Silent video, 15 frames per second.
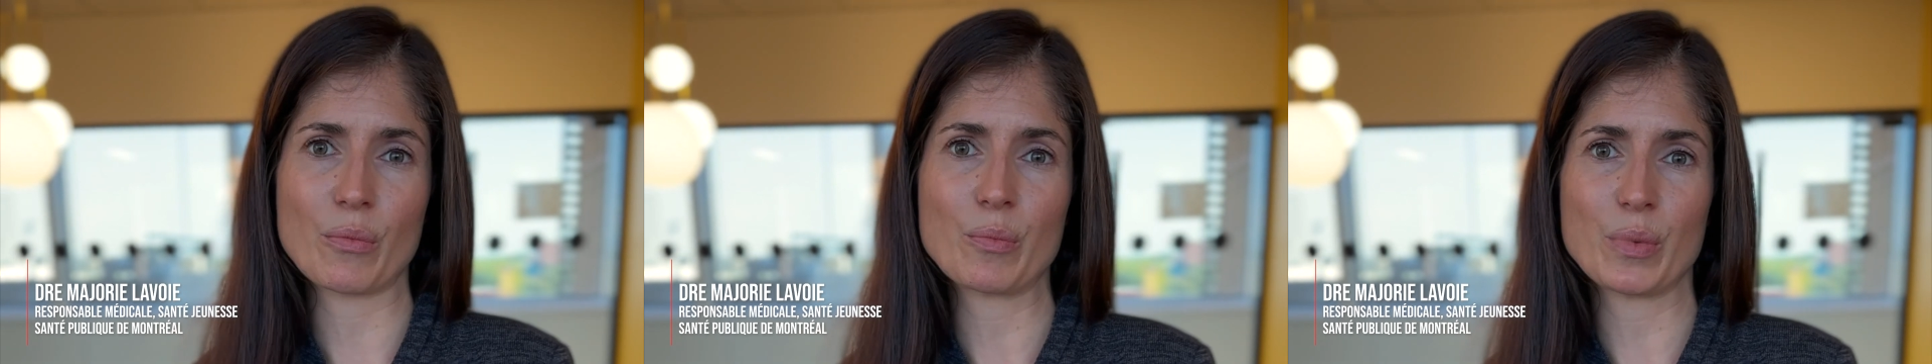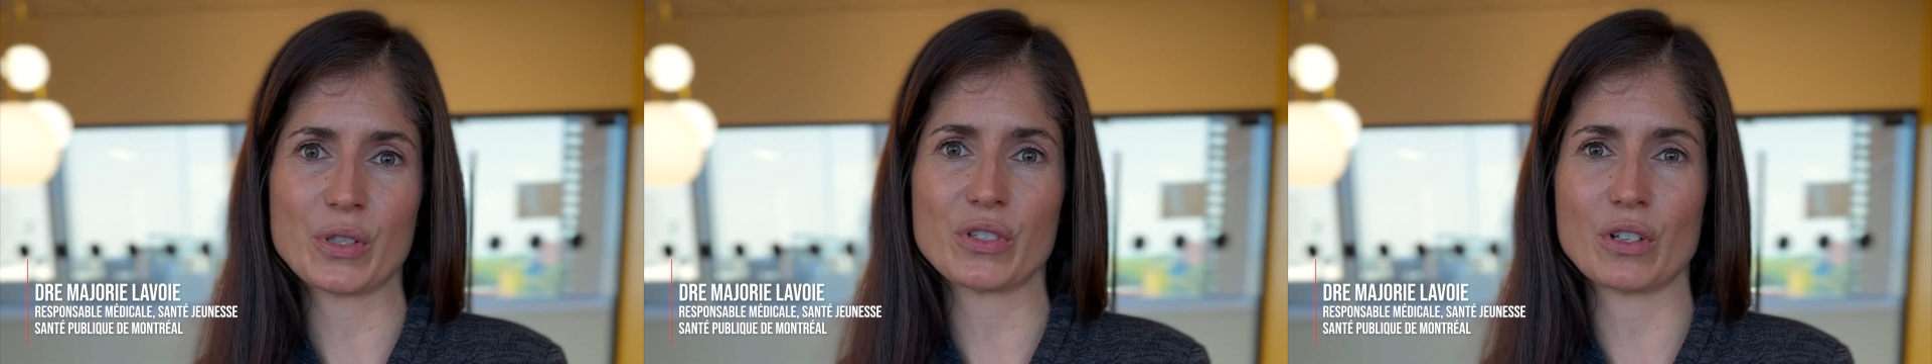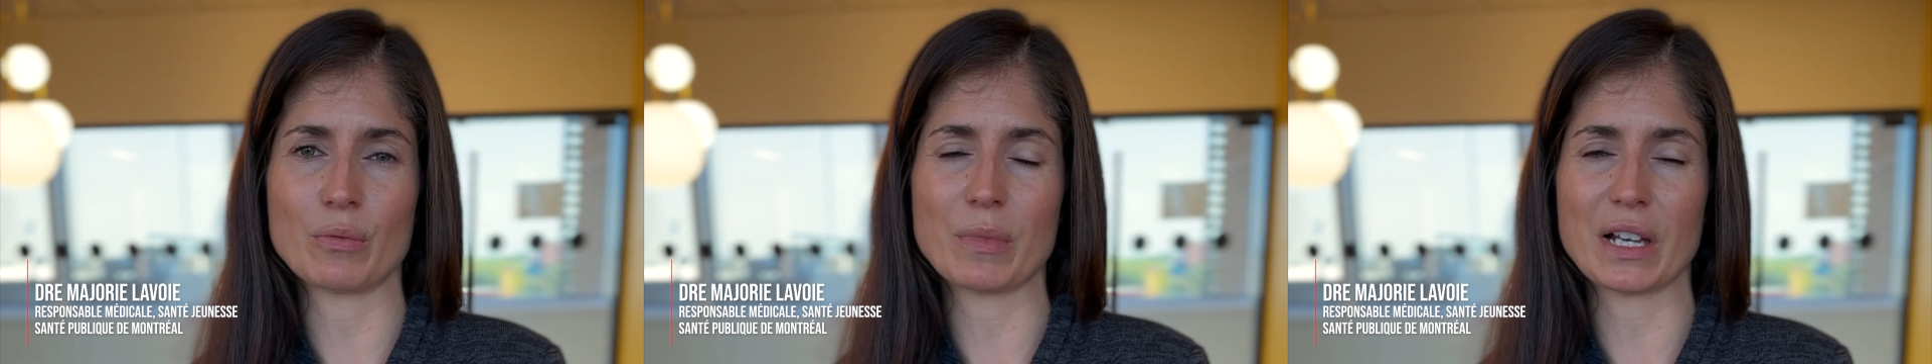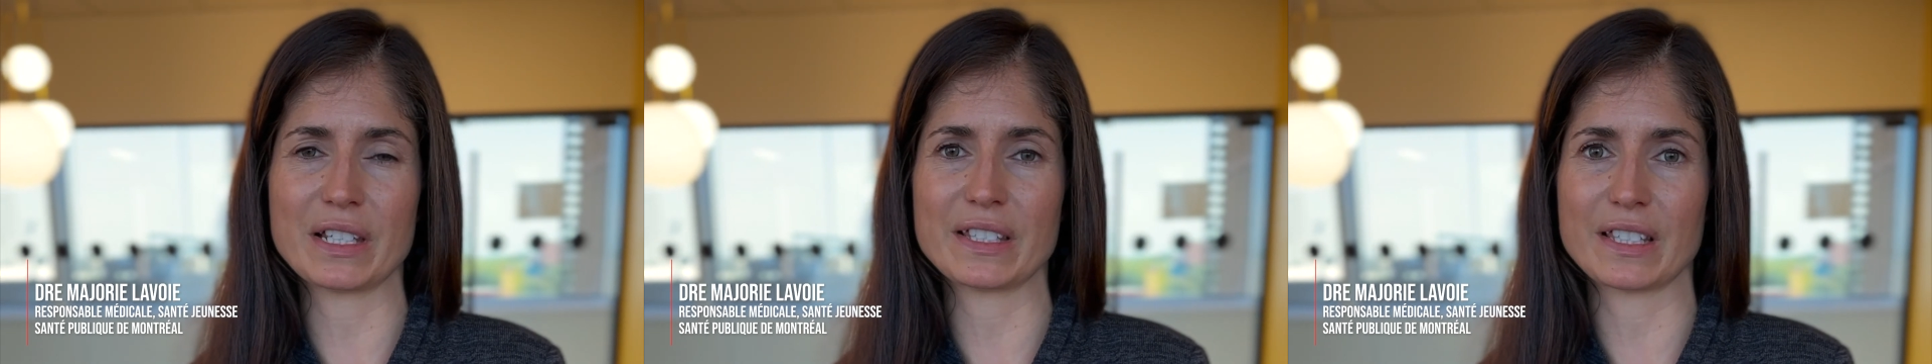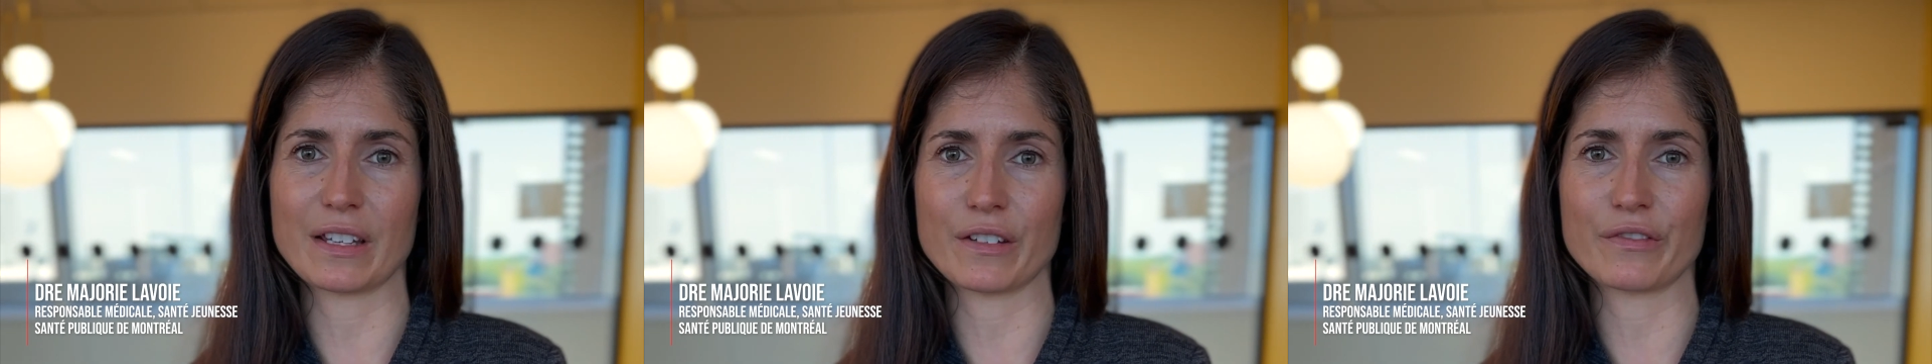pas seulement
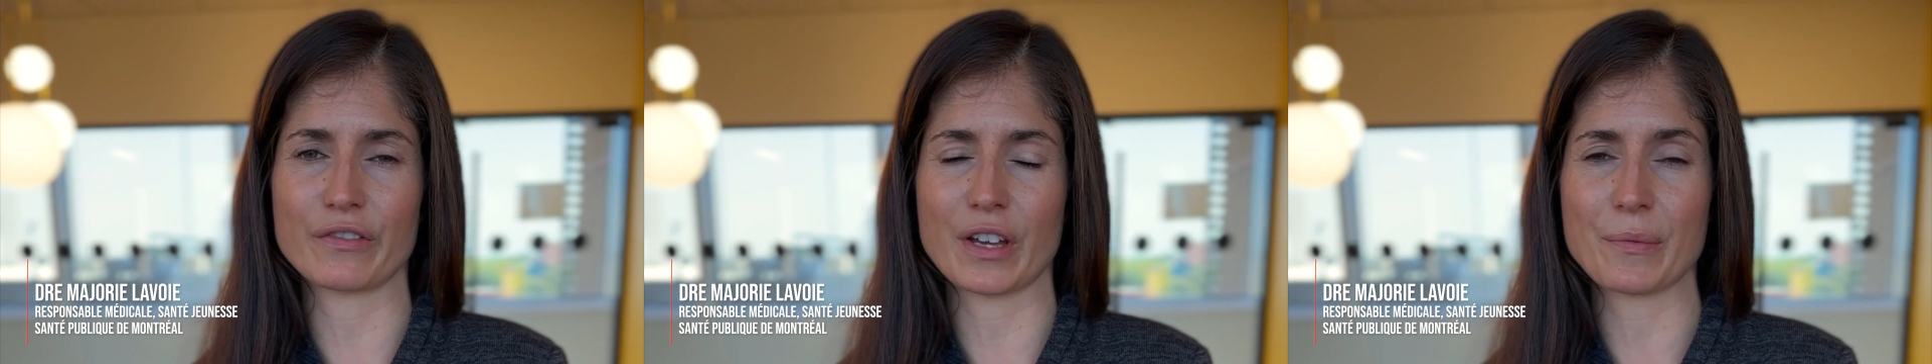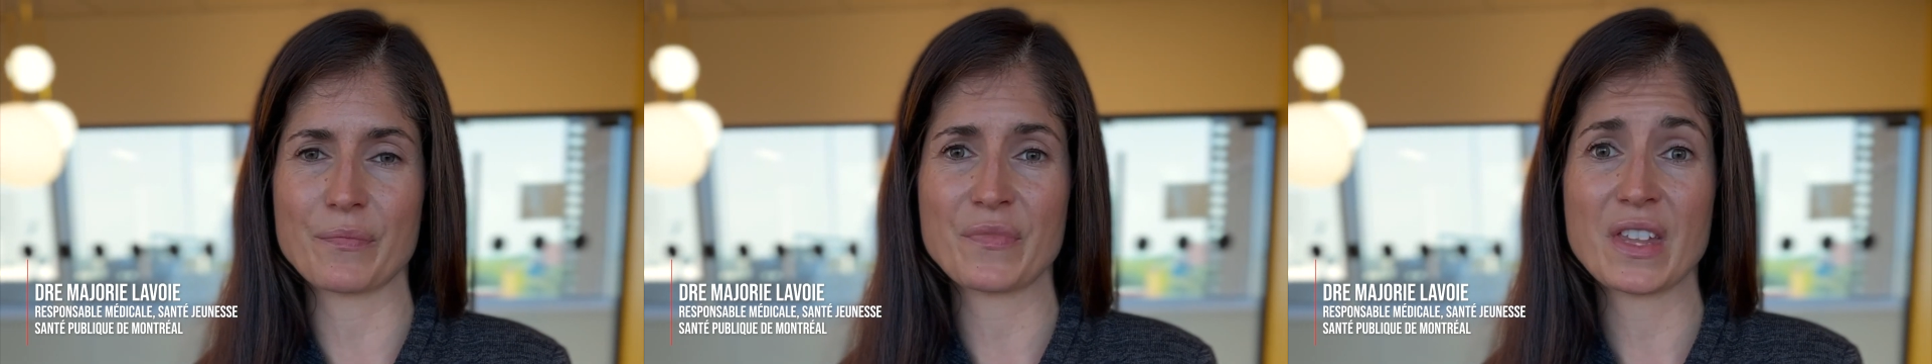les enfants.